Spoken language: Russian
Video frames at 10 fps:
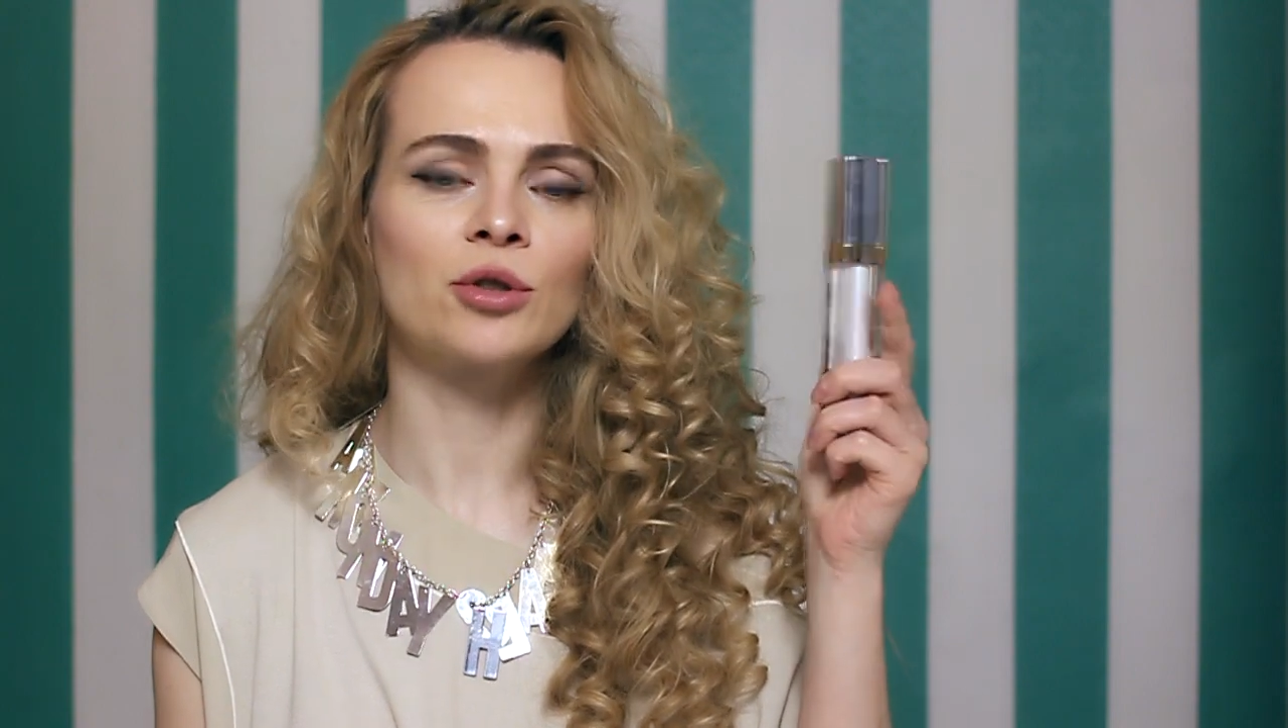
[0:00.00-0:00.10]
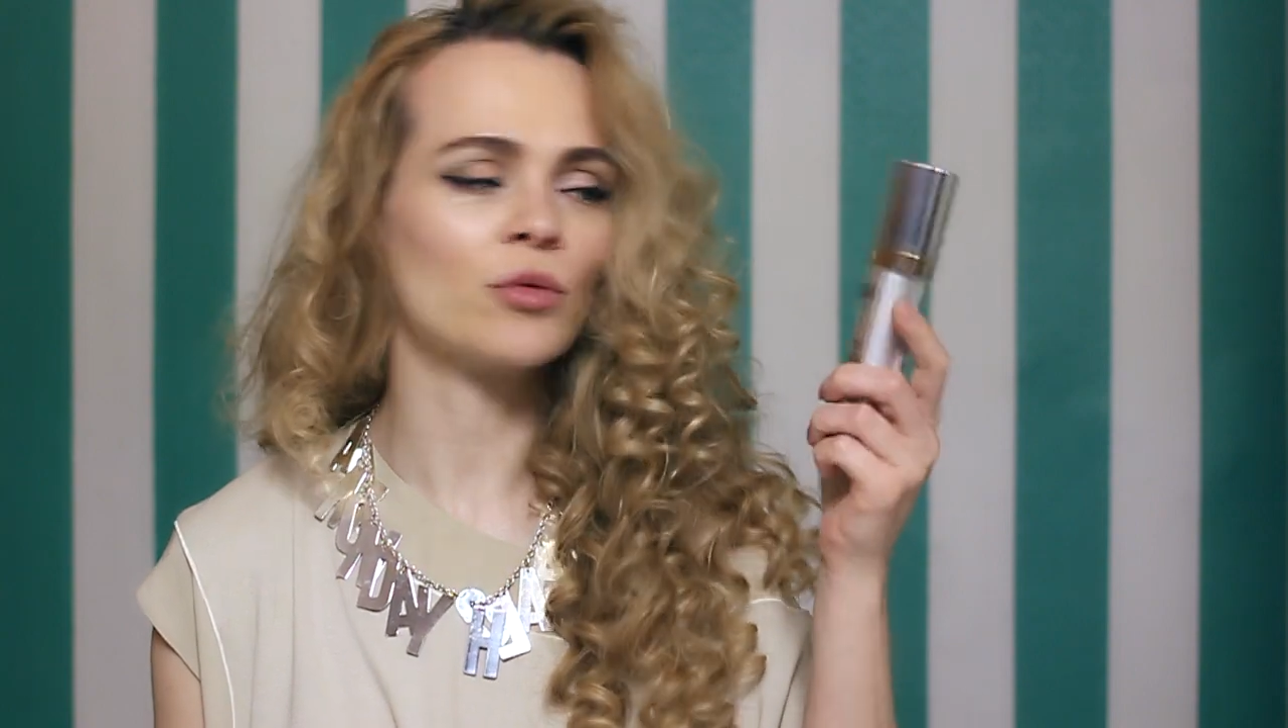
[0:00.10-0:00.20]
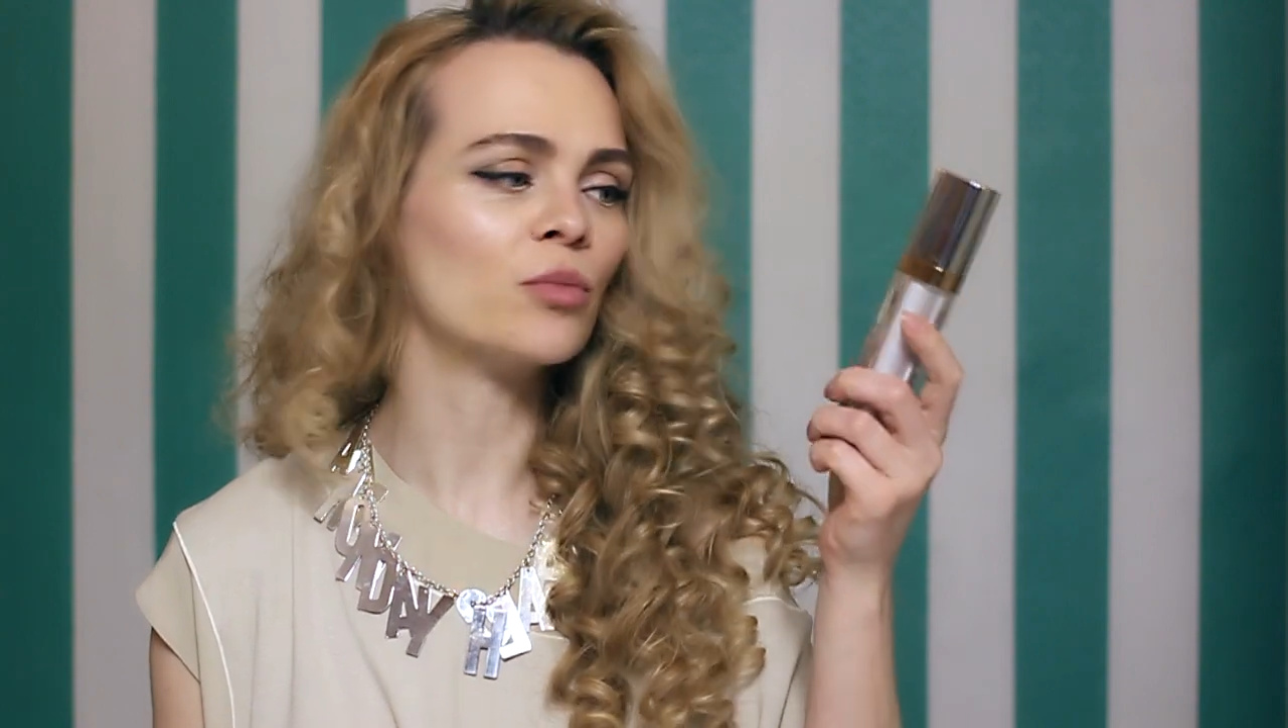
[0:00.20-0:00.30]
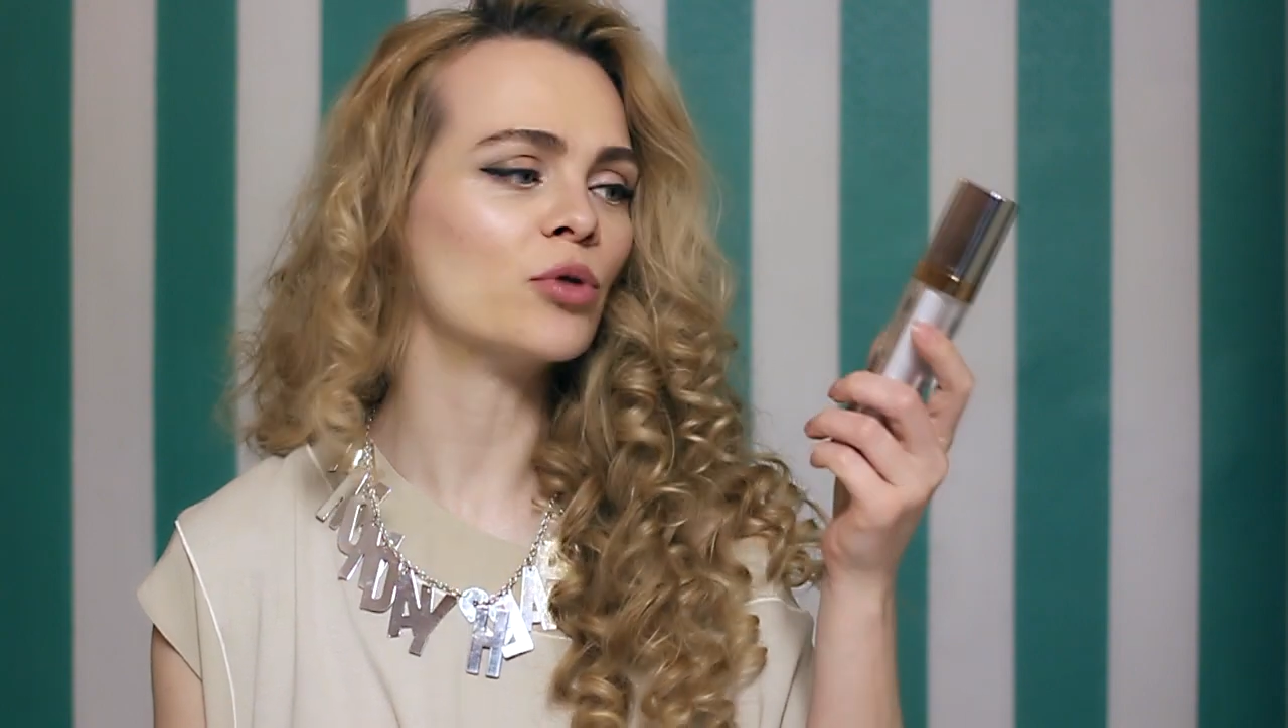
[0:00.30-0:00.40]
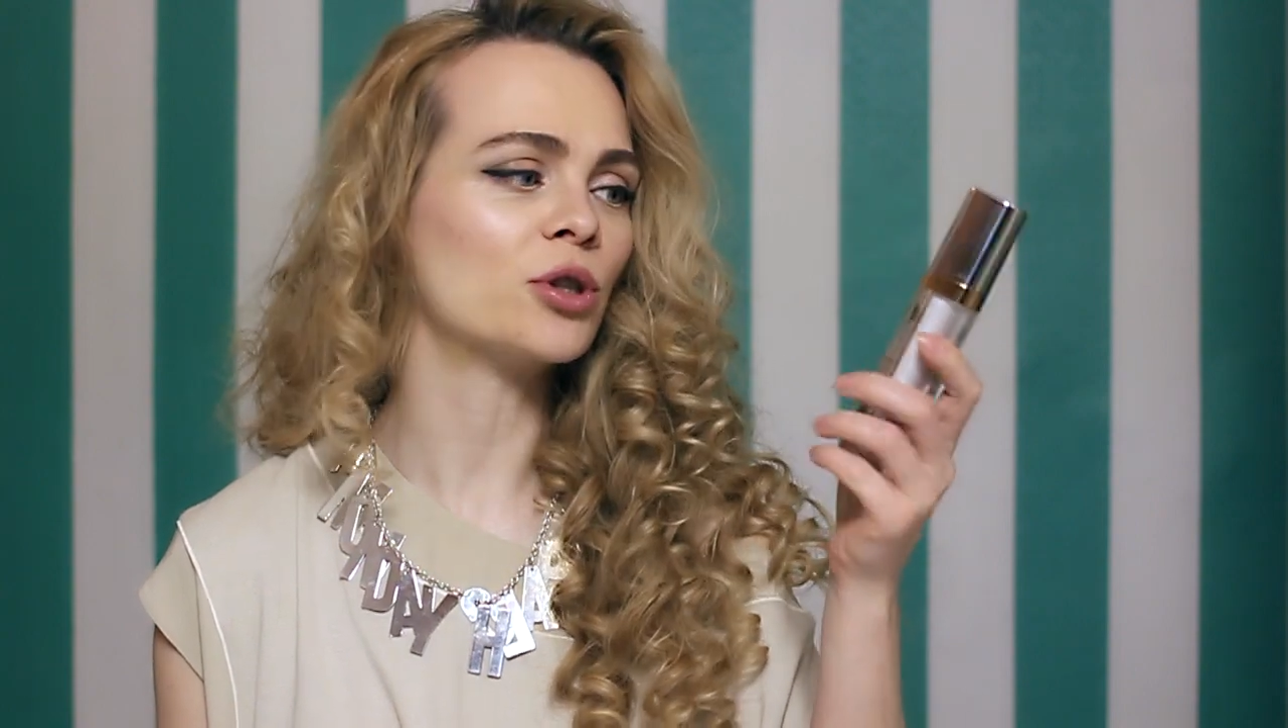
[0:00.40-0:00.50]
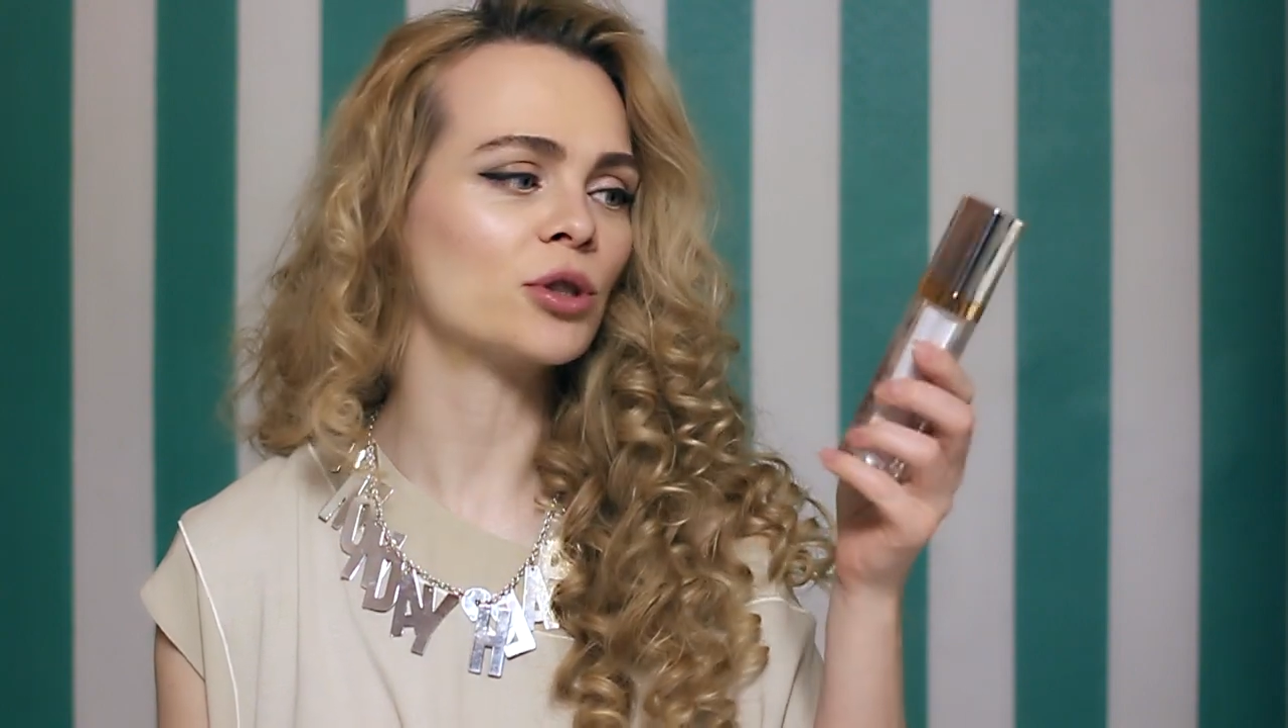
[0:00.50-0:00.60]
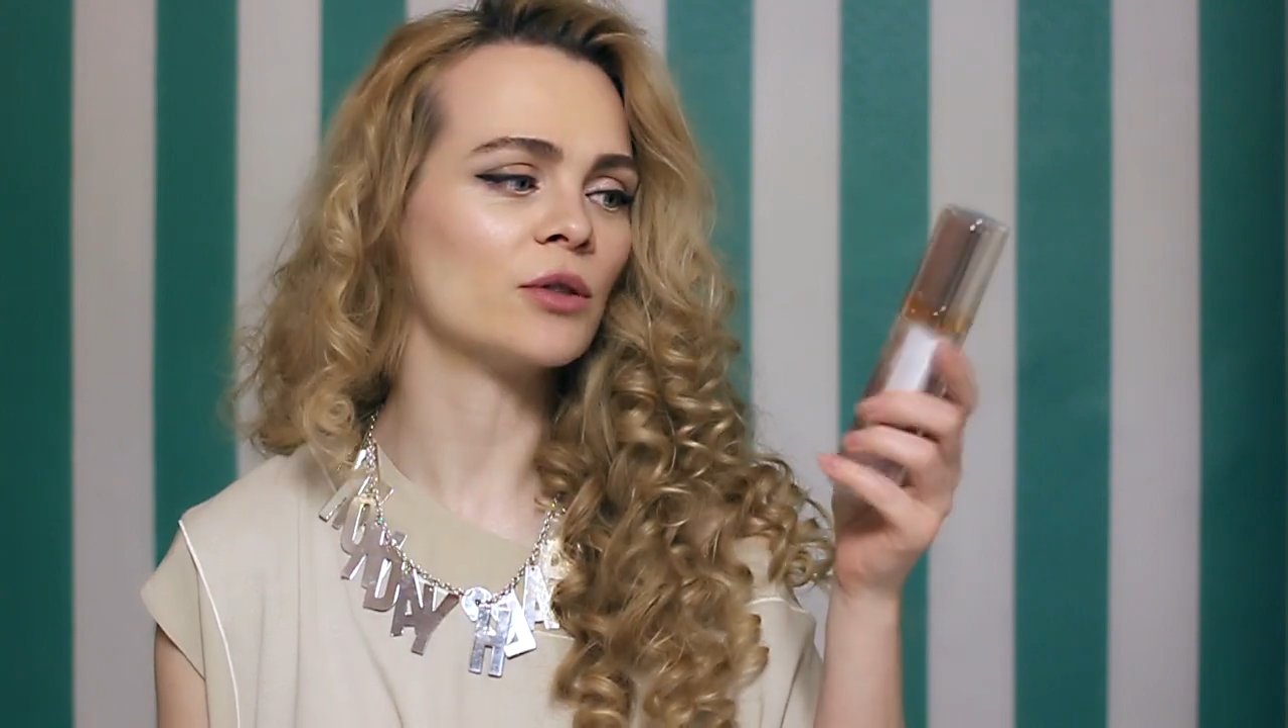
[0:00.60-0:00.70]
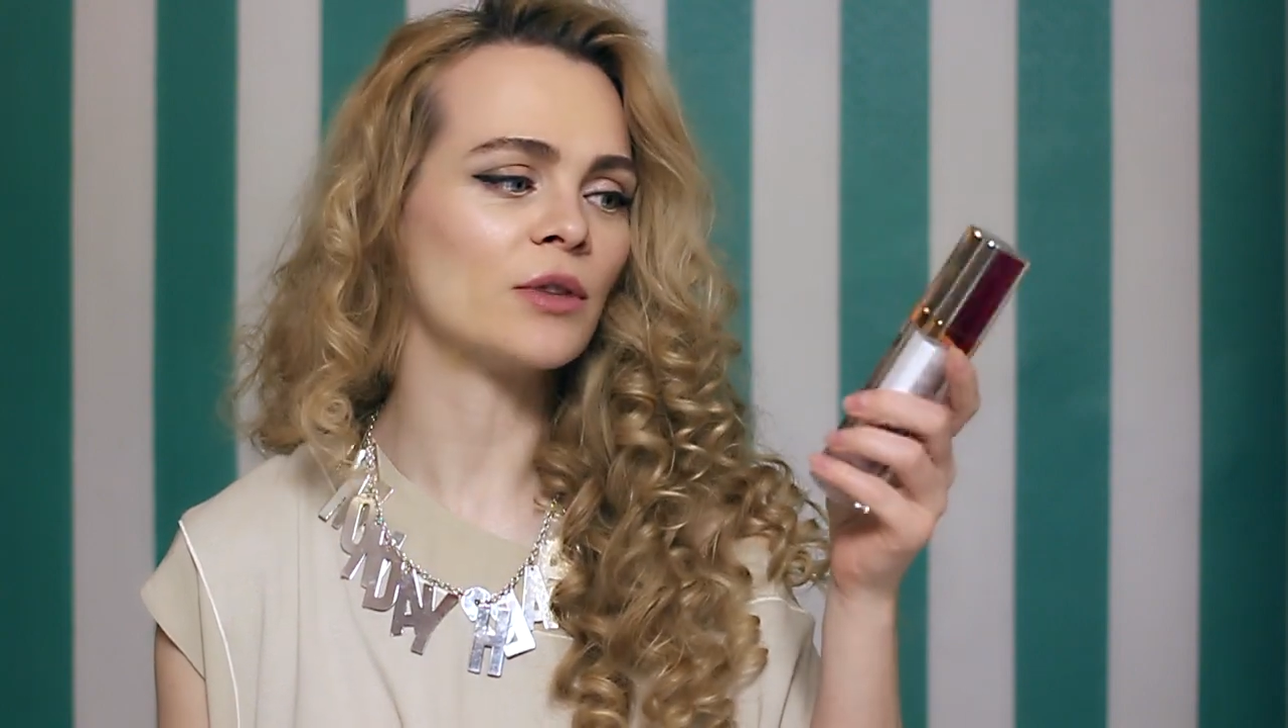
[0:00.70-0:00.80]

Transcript: что больше